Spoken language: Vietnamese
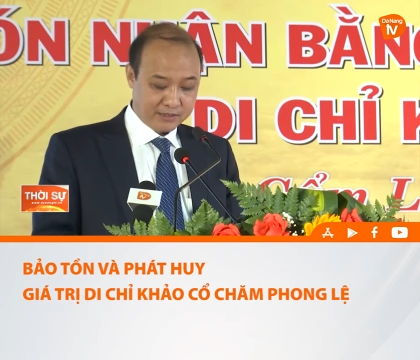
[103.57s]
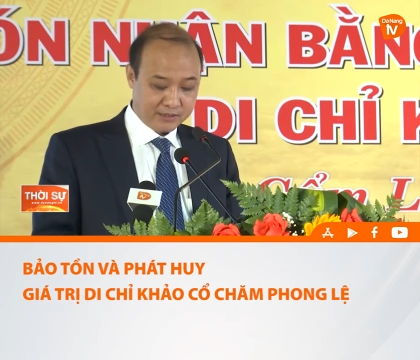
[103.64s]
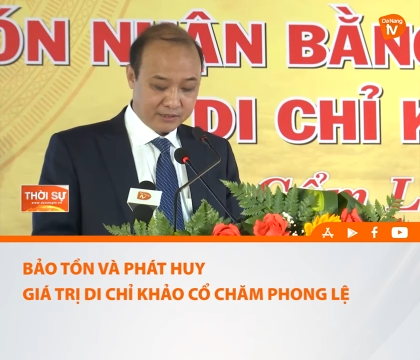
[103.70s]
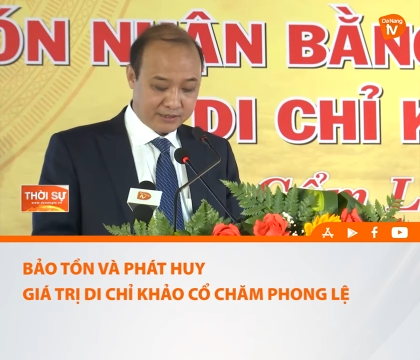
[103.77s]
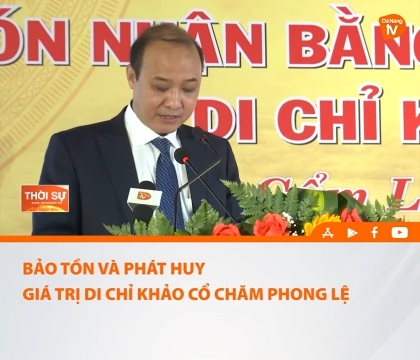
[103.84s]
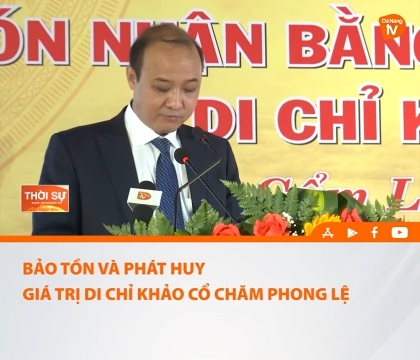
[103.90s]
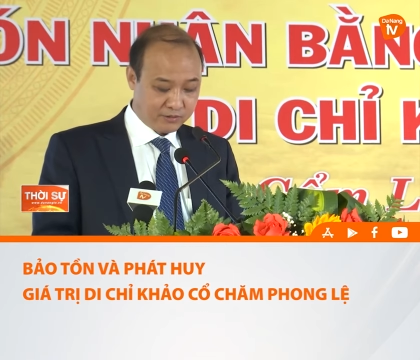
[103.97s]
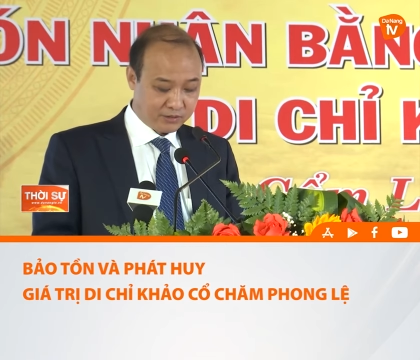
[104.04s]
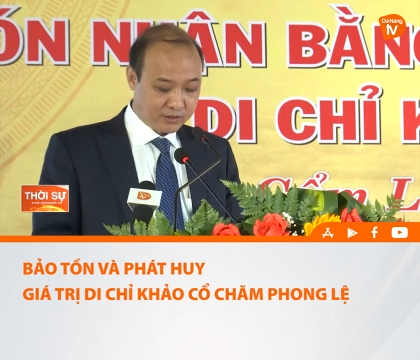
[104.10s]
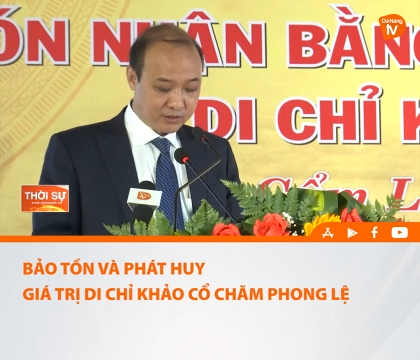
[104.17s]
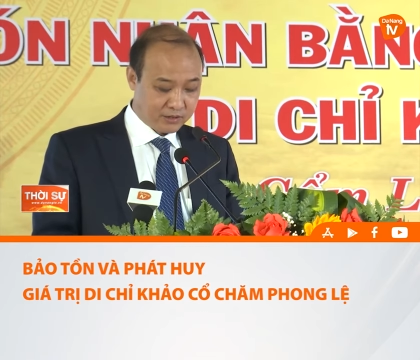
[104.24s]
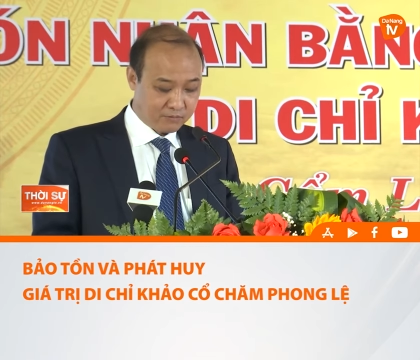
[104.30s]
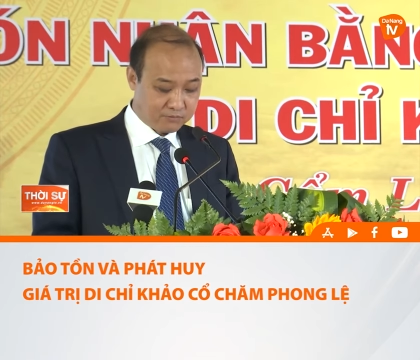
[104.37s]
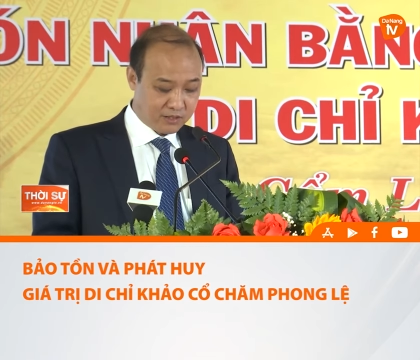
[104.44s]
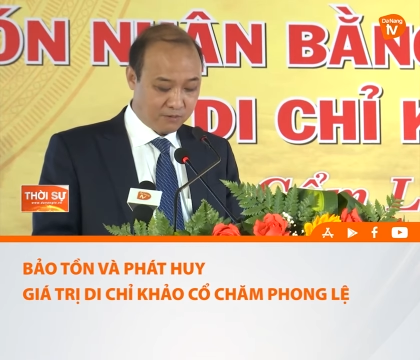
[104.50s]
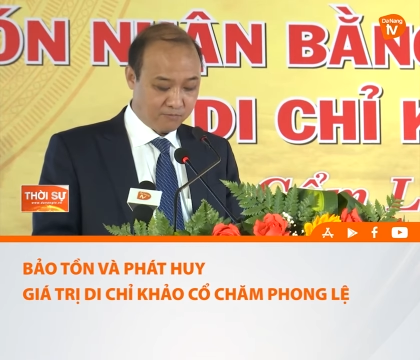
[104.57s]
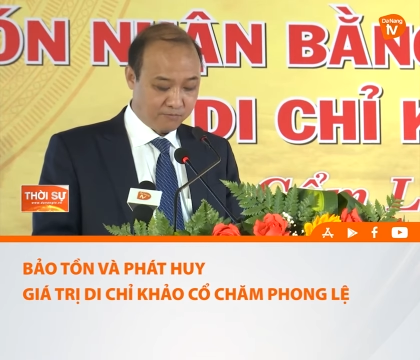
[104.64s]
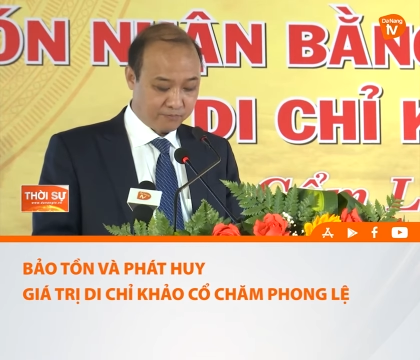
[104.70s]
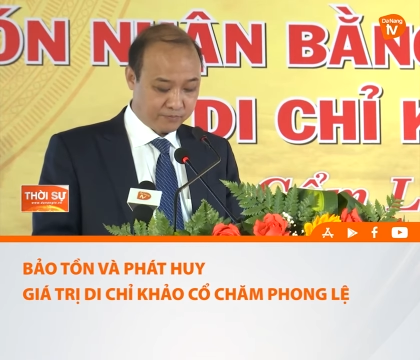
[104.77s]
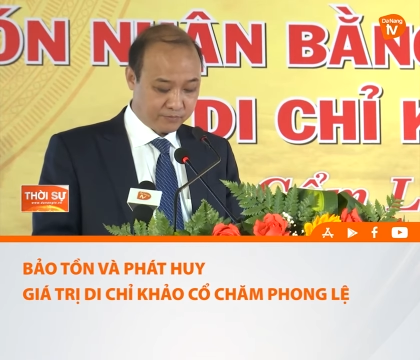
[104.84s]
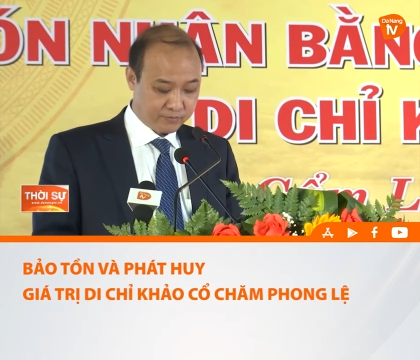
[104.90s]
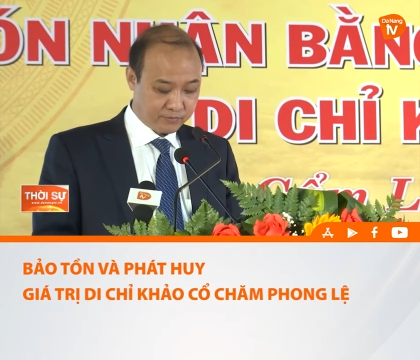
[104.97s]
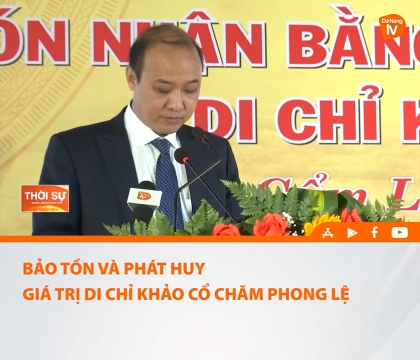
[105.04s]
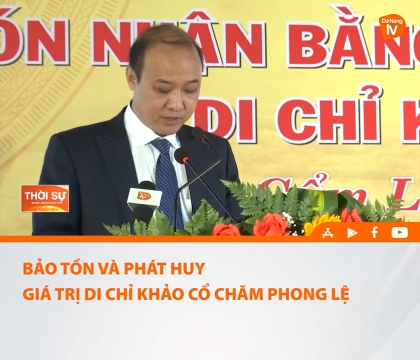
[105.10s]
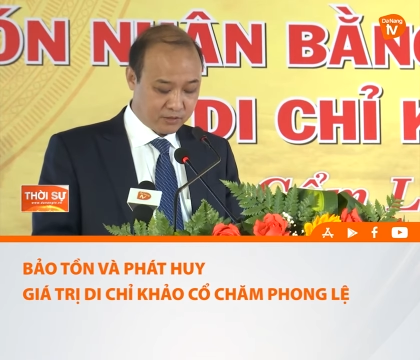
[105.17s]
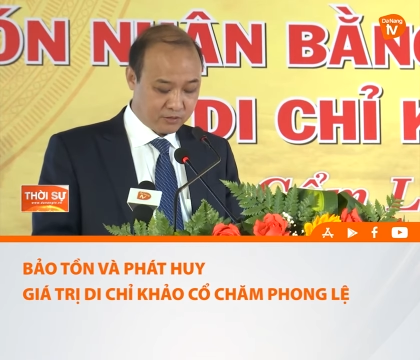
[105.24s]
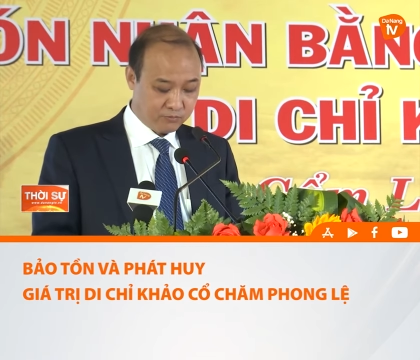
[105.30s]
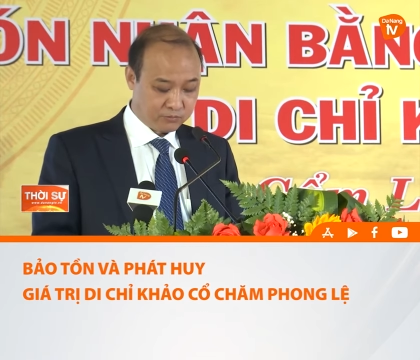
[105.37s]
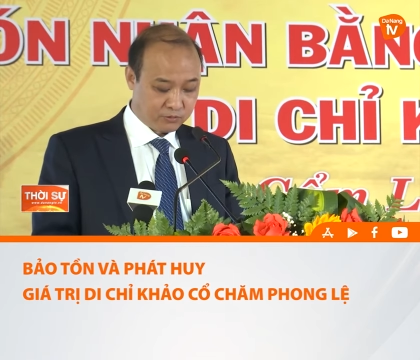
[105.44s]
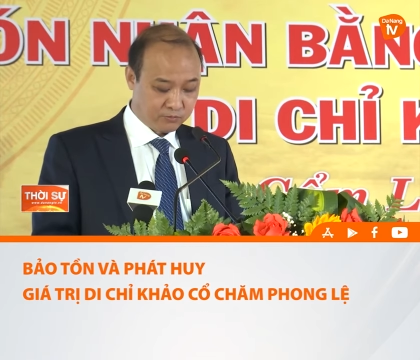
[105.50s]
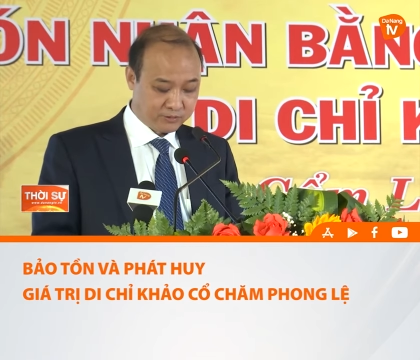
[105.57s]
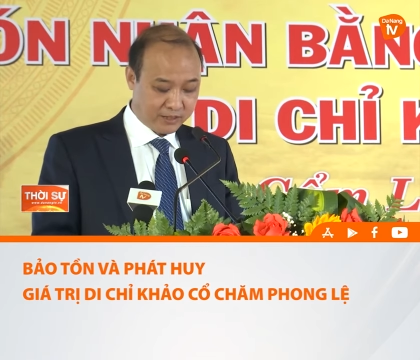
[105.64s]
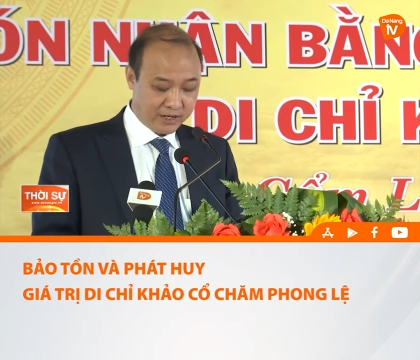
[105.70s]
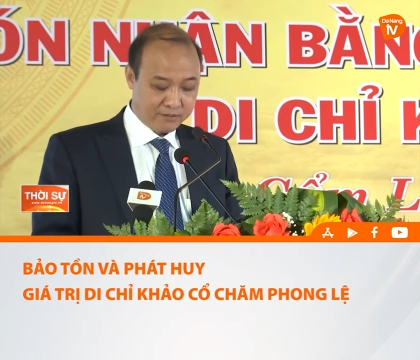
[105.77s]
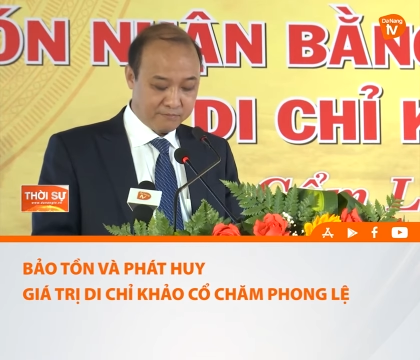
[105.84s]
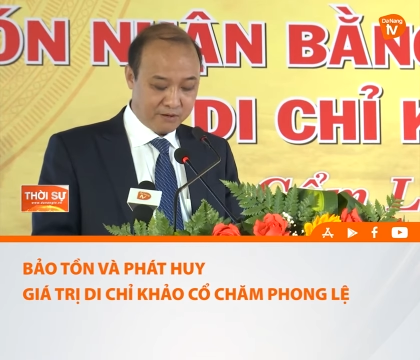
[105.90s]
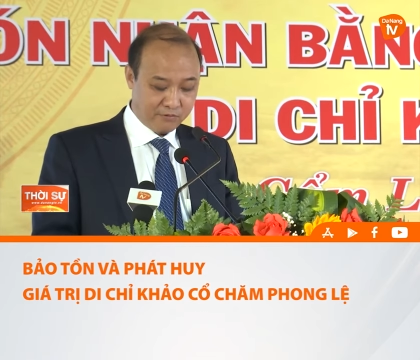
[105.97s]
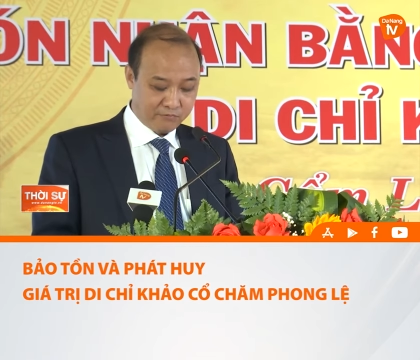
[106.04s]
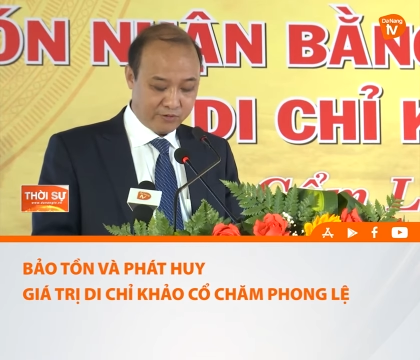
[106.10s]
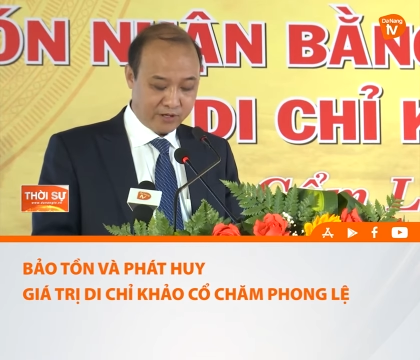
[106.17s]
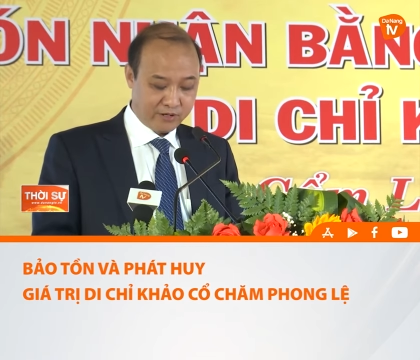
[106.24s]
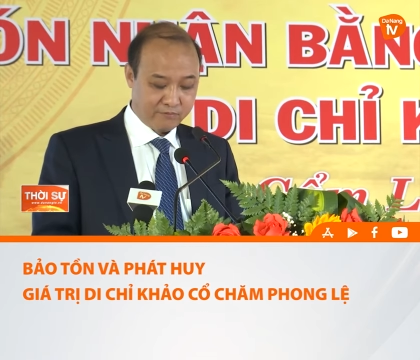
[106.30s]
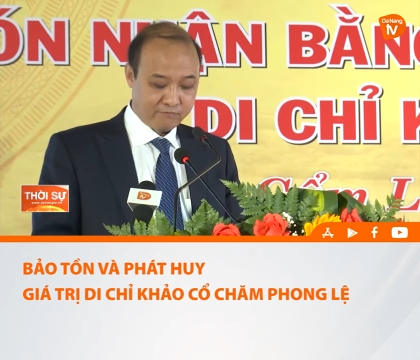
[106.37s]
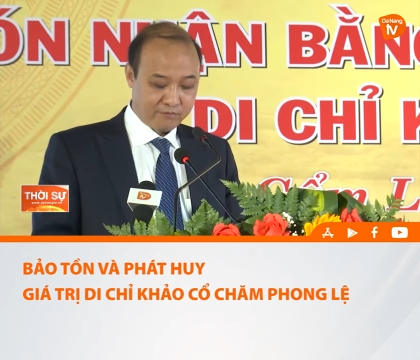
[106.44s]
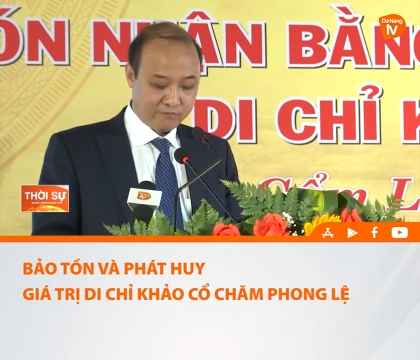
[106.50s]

nâng cao nhận thức cộng đồng để cùng chung tay bảo vệ